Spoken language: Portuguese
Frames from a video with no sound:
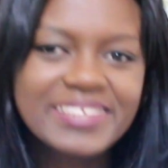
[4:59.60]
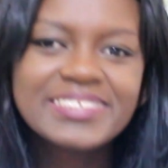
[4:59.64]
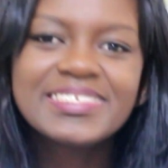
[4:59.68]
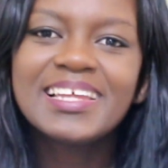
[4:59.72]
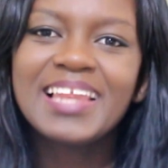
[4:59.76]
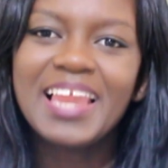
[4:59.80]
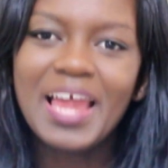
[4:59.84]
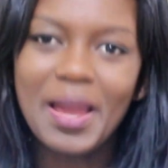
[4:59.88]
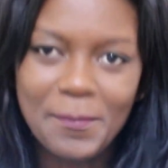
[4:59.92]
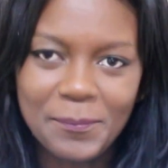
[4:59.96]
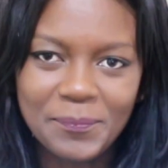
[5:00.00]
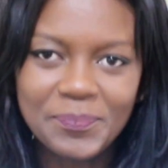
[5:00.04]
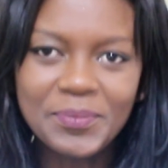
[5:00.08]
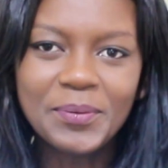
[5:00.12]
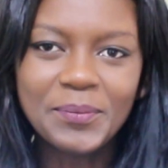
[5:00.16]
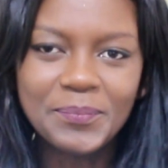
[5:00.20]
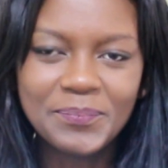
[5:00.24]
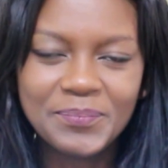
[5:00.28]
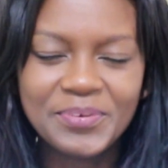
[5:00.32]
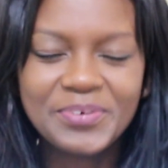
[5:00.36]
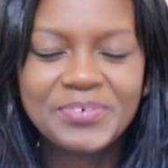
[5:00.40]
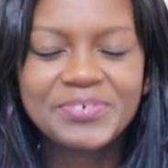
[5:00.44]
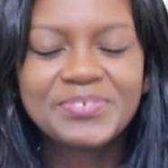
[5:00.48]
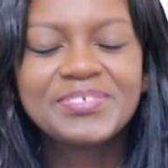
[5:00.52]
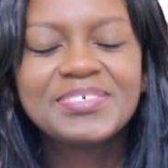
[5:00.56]
compartilhar
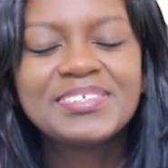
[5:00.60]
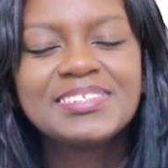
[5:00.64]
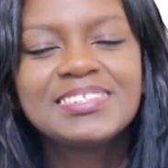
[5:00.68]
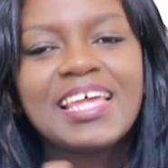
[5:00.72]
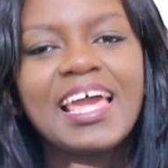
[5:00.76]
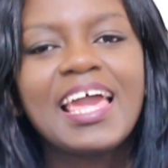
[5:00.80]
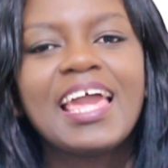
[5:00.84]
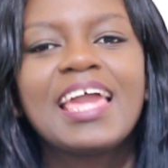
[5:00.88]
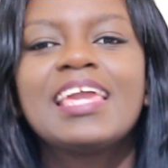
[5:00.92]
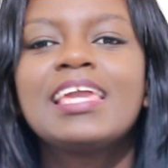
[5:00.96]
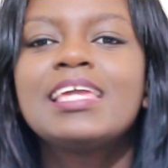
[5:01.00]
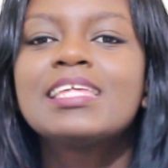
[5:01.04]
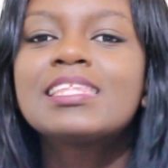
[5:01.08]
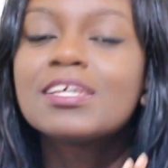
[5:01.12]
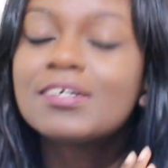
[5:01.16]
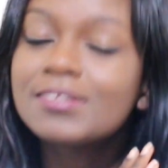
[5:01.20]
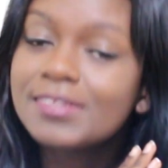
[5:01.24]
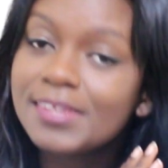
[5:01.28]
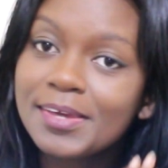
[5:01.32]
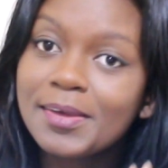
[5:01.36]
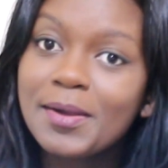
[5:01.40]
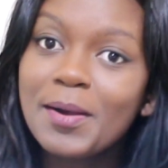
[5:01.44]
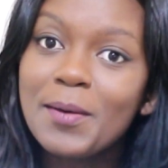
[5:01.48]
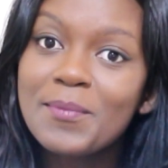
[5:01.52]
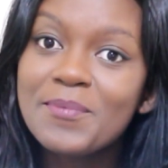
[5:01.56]
pro mundo, né? Então
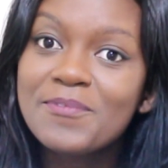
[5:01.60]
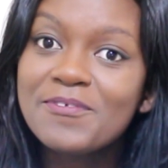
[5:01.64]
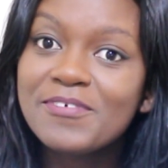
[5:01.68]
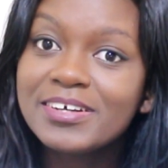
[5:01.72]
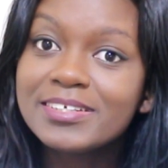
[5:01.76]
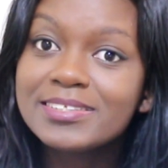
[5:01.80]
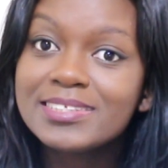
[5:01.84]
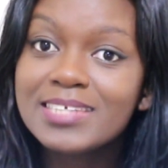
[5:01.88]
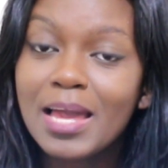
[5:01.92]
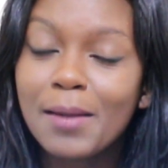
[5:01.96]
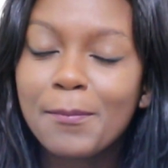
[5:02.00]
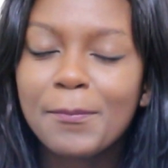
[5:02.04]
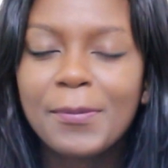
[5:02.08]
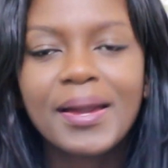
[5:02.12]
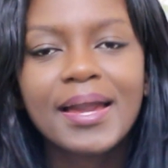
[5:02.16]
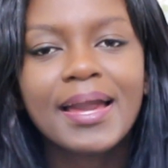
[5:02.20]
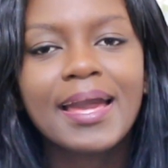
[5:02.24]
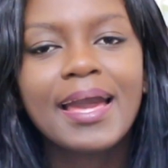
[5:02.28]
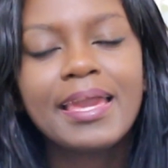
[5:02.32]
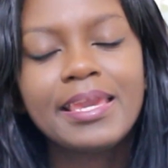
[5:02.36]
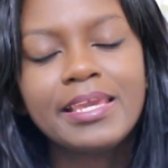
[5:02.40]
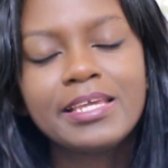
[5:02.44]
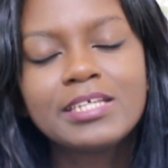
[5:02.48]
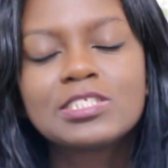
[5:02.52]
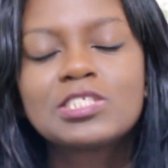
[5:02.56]
tem como você
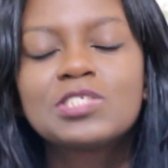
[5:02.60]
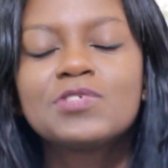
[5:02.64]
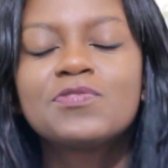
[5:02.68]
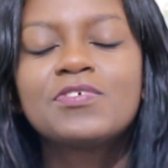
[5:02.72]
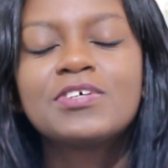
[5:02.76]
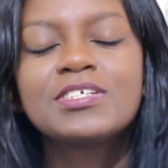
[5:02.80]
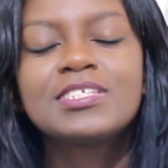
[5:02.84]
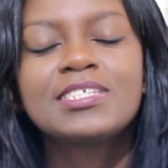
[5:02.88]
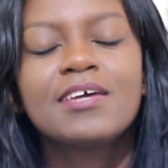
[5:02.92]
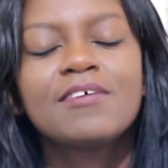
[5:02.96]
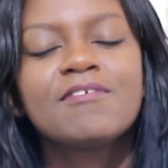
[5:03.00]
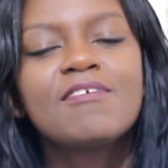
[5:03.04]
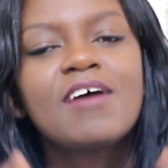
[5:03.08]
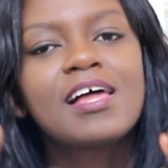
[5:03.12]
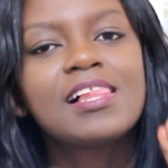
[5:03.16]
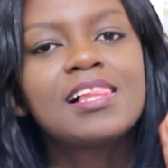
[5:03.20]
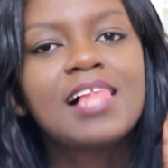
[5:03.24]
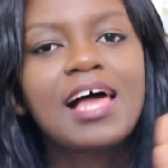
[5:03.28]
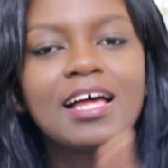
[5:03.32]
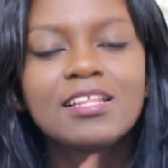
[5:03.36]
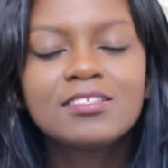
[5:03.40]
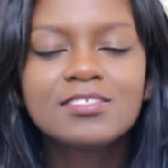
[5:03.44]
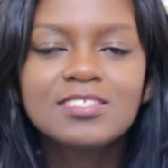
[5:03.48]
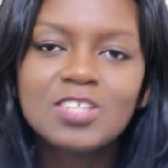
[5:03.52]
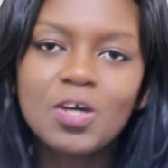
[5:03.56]
apagar isso. Você vai
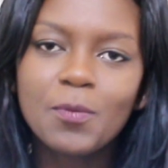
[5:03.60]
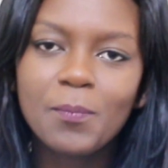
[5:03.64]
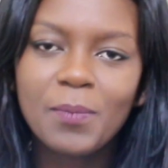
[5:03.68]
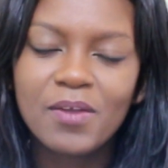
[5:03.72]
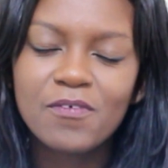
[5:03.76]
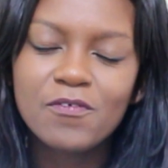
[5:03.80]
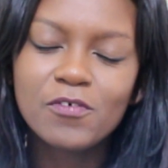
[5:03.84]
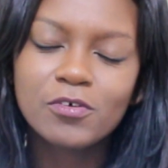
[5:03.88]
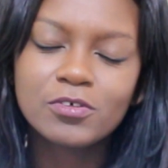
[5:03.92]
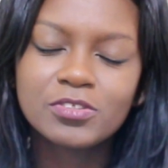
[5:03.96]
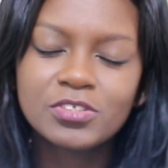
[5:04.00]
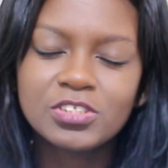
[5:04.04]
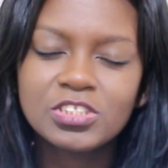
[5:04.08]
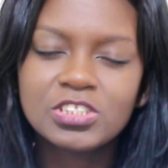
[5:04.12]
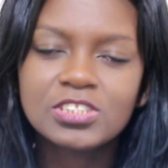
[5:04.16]
lá no seu perfil do